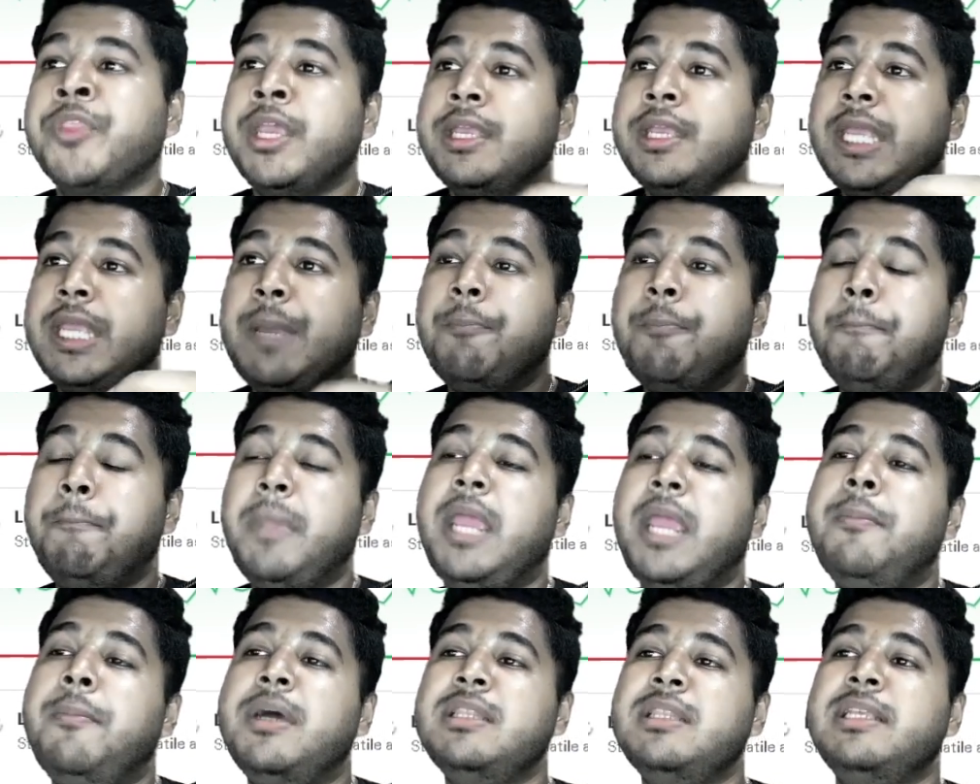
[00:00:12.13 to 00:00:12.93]
ये
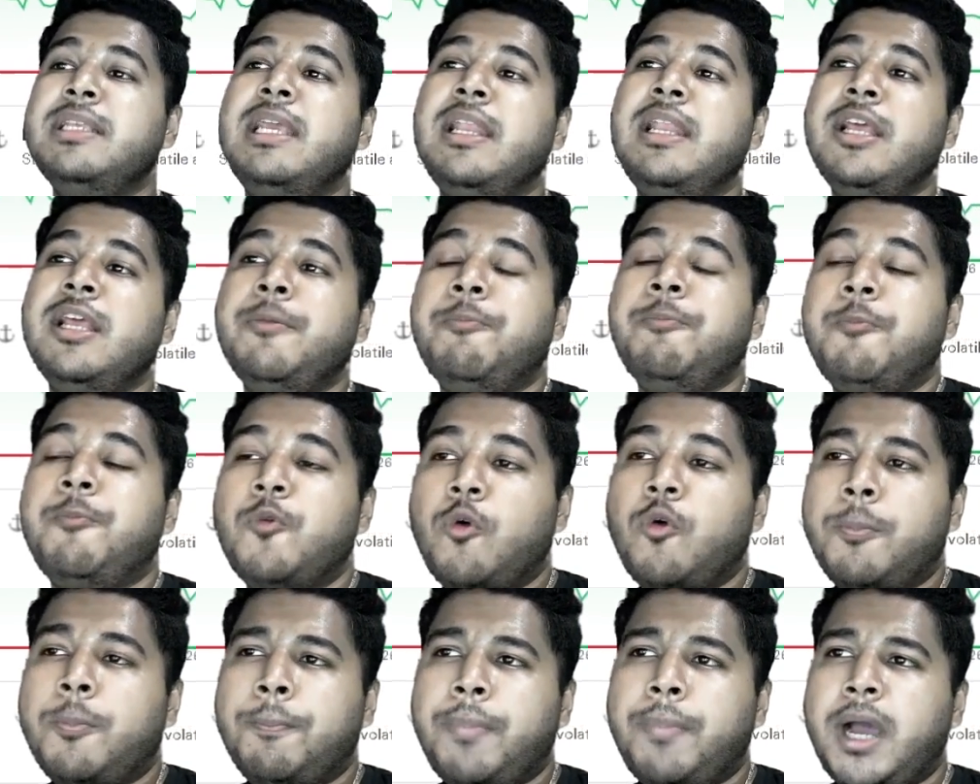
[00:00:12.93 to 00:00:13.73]
मे मंथ के लिए
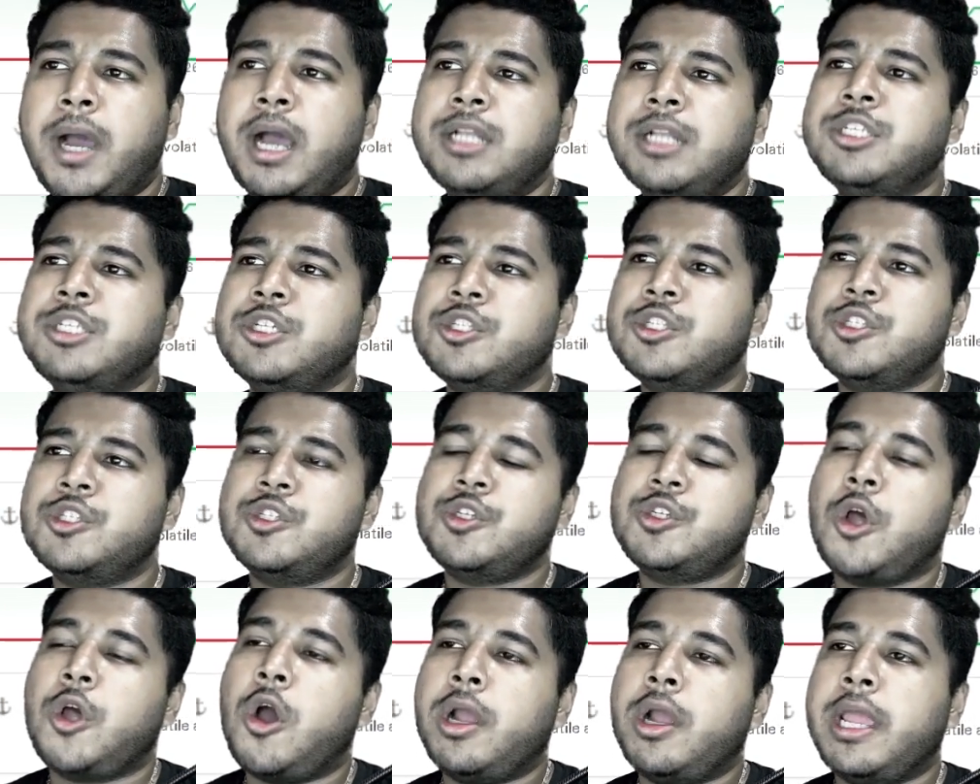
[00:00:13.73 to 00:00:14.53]
वो पांच
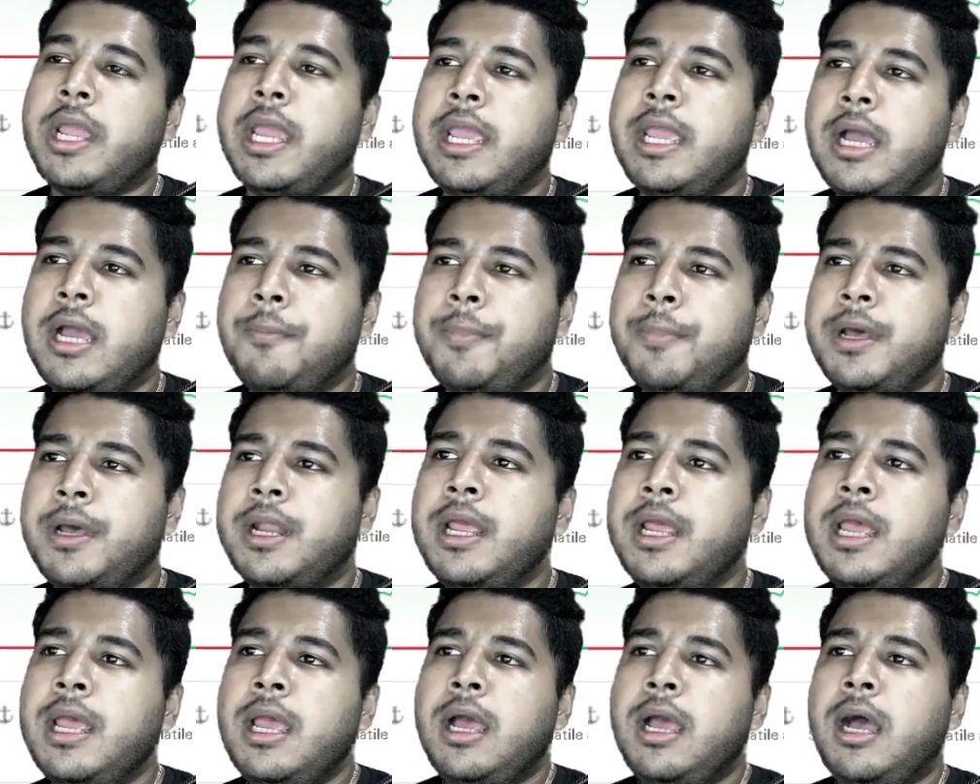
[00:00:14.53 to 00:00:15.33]
स्टॉक है यहाँ पर
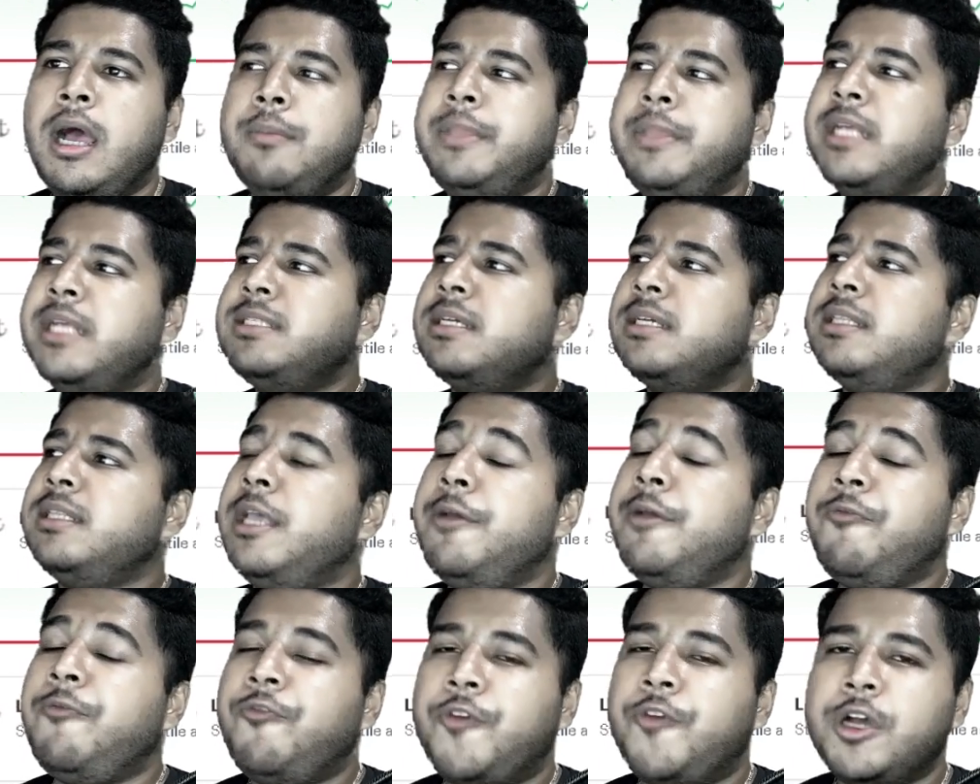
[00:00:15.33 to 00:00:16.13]
हम देख सकते
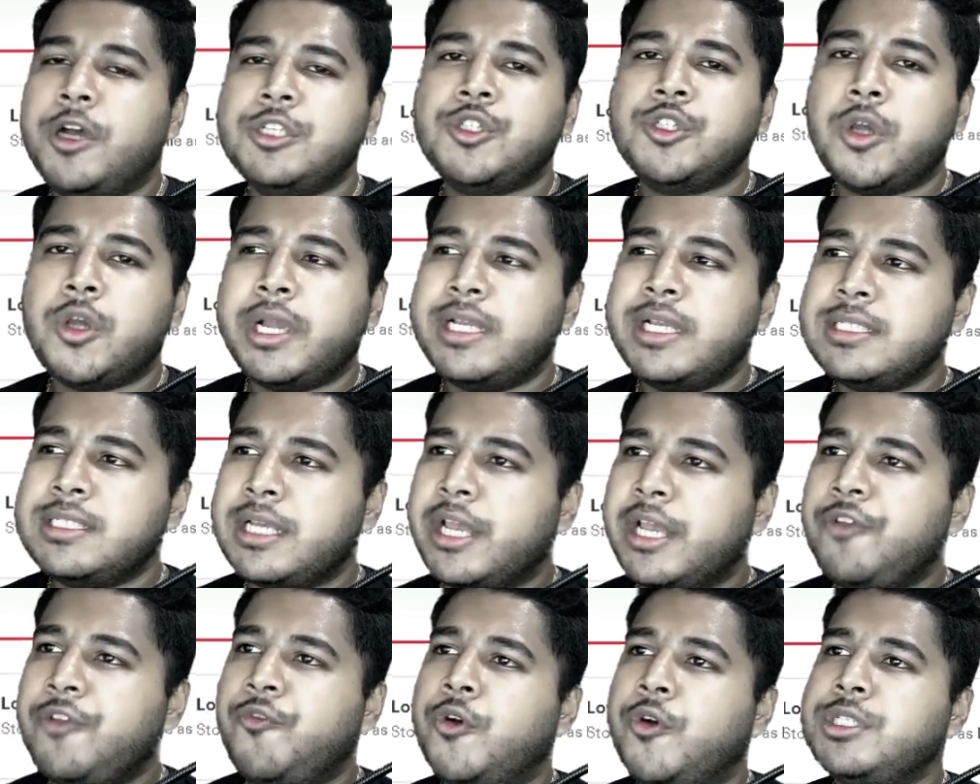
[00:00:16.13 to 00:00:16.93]
हैं फर्स्ट स्टॉक इज
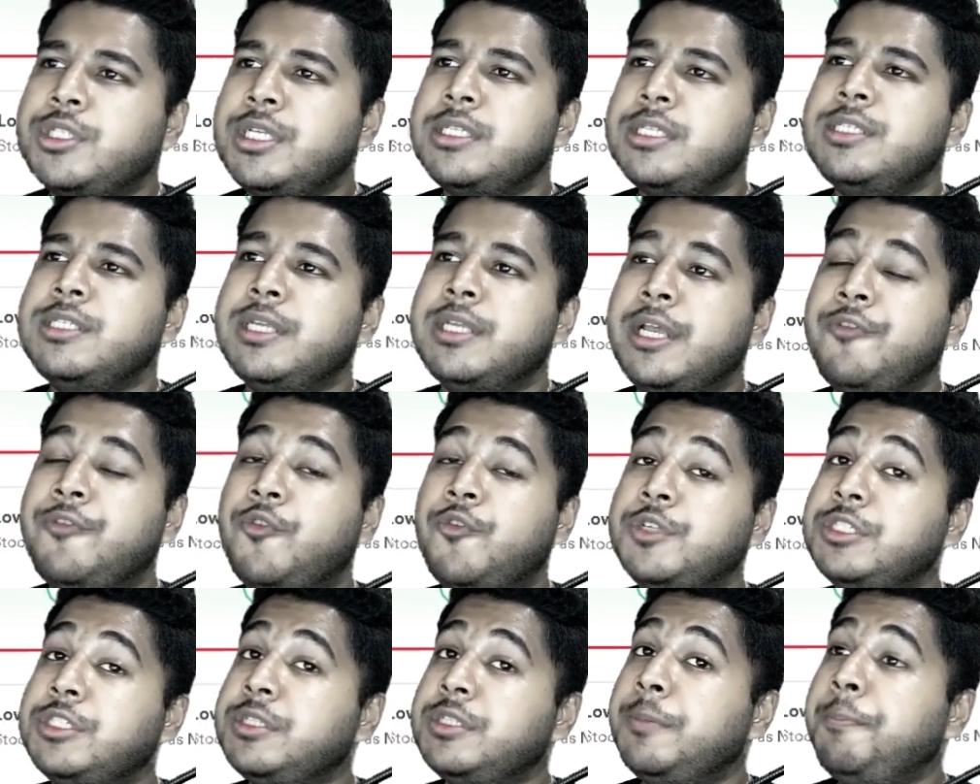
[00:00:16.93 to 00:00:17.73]
इन्फोसिस
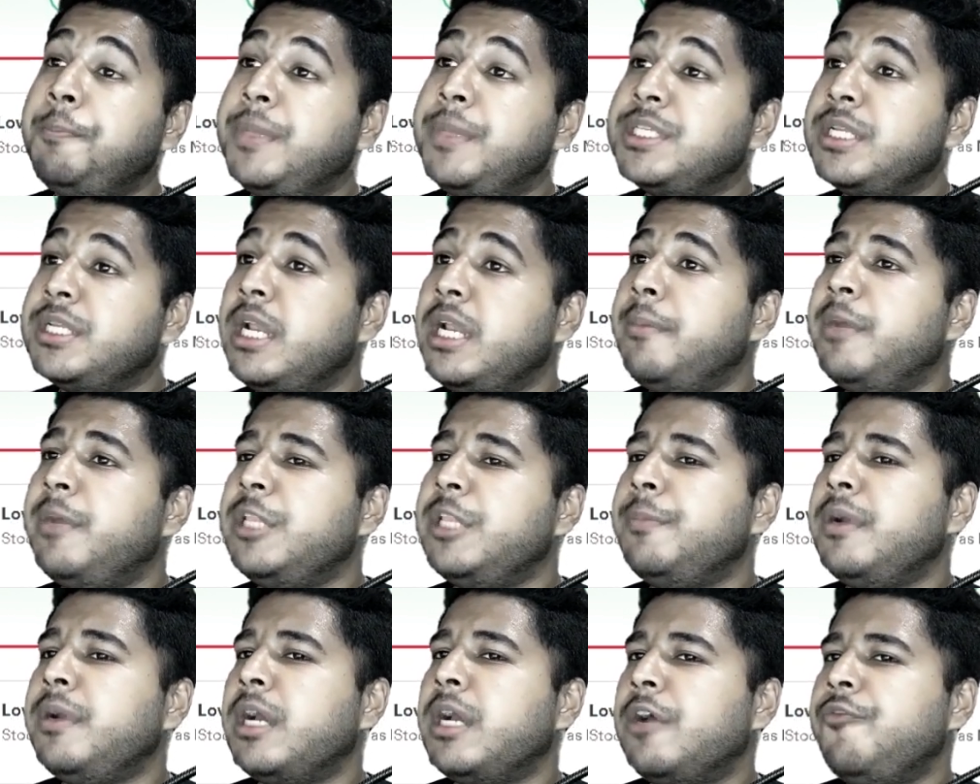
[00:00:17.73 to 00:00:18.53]
इन्फोसिस ने पिछले मंथ
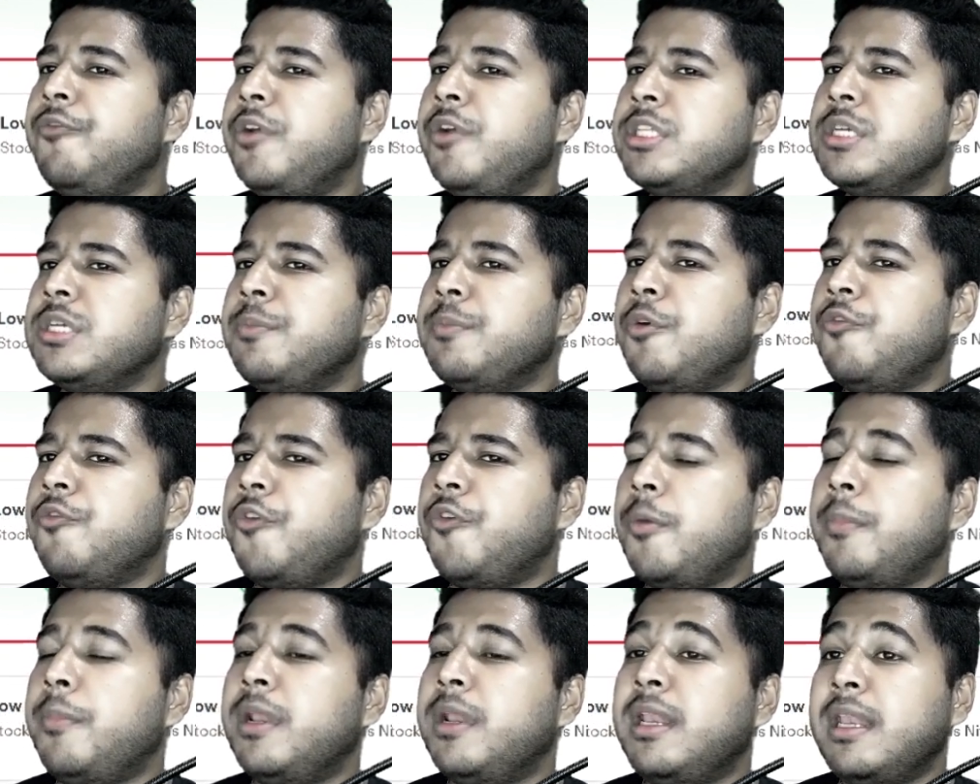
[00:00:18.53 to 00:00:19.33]
में काफ़ी अच्छा
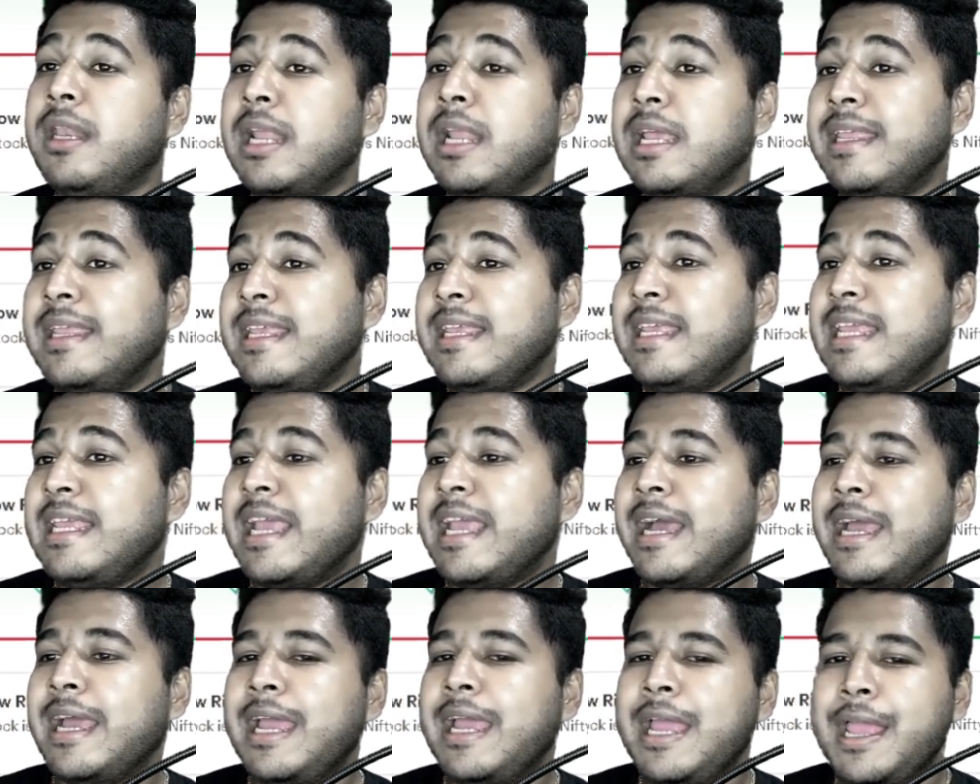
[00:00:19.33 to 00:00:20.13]
परफॉर्म नहीं किया
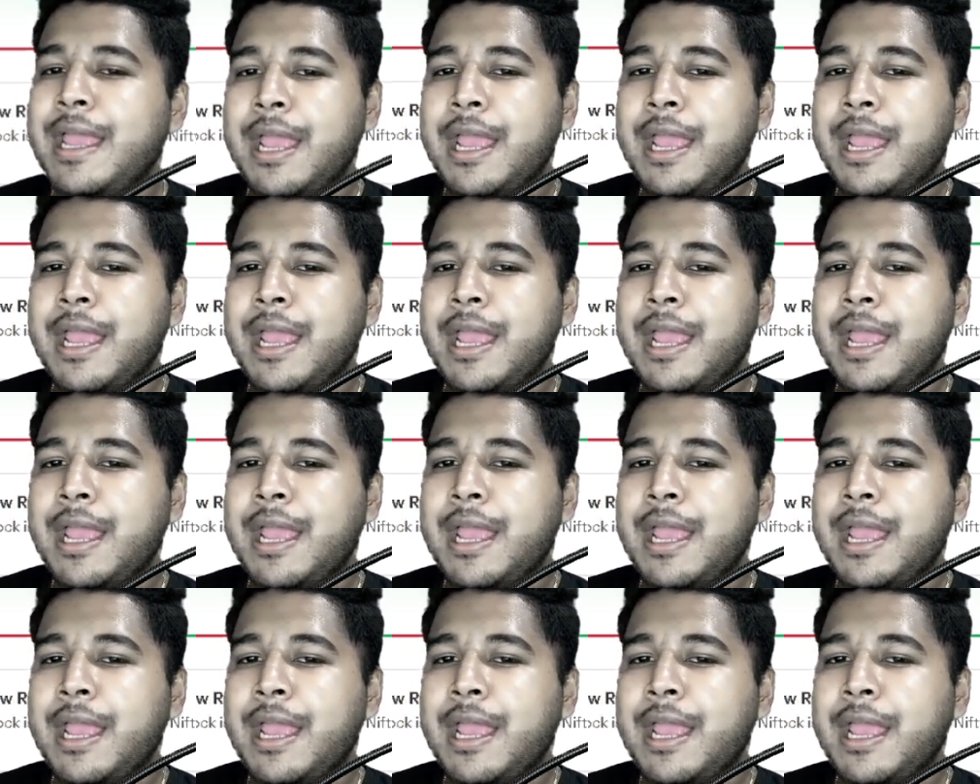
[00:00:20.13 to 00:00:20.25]
है